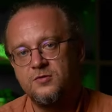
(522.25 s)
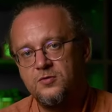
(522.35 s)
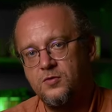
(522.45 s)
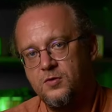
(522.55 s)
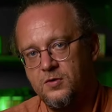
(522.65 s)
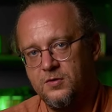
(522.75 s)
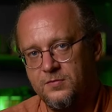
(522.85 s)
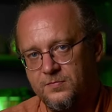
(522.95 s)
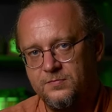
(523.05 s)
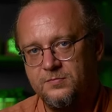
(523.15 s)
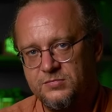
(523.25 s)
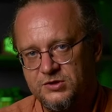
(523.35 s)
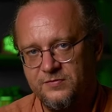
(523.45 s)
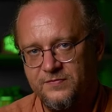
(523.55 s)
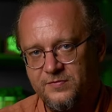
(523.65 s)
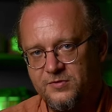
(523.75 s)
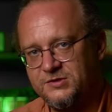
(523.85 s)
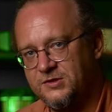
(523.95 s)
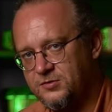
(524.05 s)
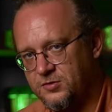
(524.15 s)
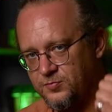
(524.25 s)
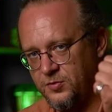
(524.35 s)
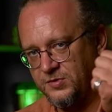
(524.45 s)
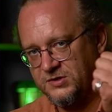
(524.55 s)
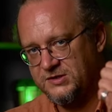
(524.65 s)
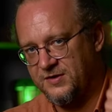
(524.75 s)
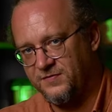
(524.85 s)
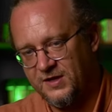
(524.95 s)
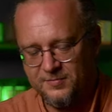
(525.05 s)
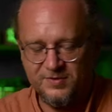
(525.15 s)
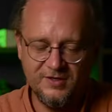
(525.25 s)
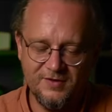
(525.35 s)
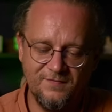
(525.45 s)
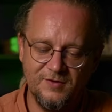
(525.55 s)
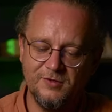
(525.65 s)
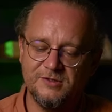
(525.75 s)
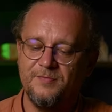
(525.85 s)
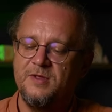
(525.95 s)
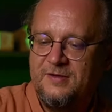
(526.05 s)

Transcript: Кто жил в 90-х, тот помнит, ставь лайк под этим видосом.